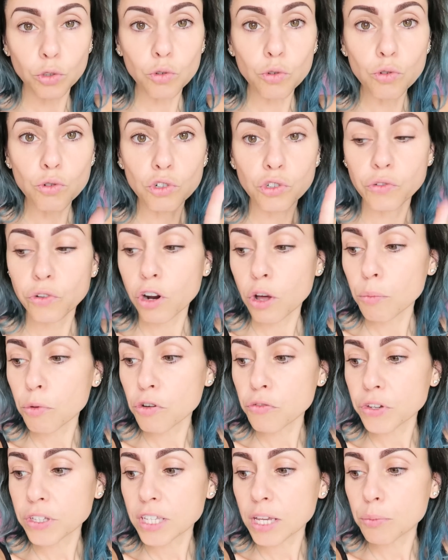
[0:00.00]
Du coup, je voulais en
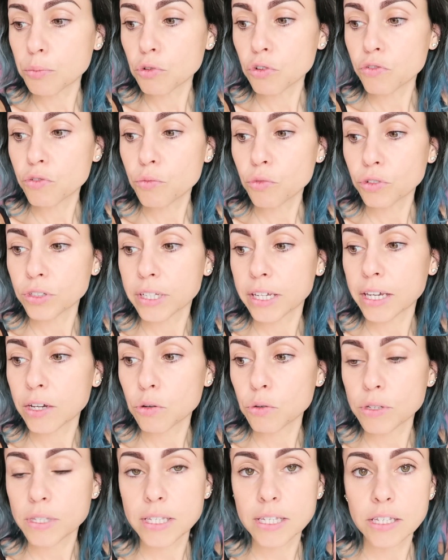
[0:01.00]
profiter pour vous
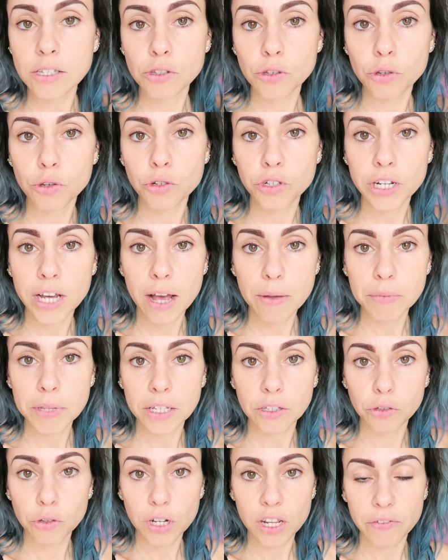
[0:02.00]
montrer aussi ce que j'ai
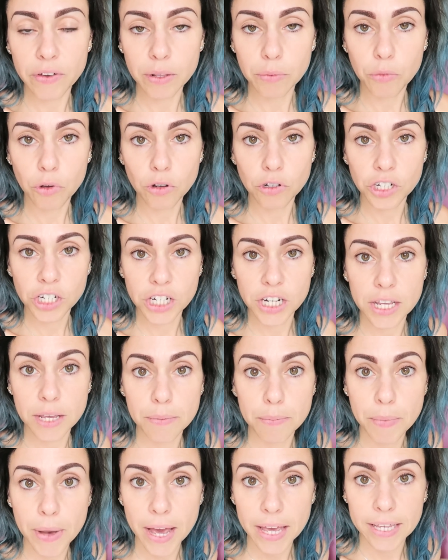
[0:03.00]
ramené de l'événement
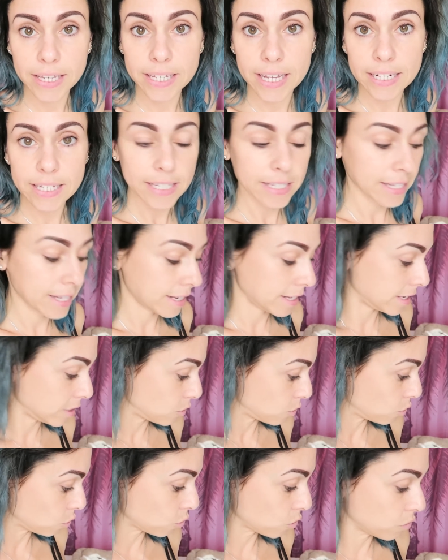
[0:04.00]
chez By Calisté qui
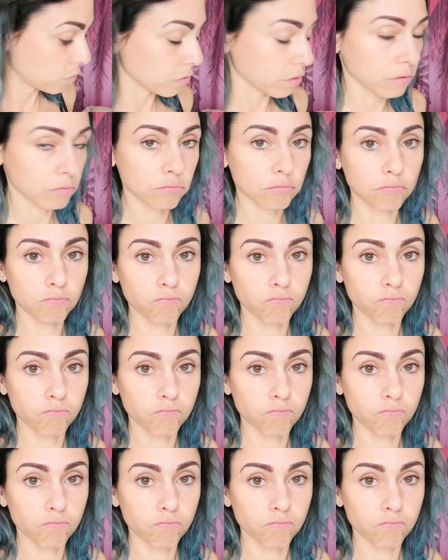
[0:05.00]
se trouve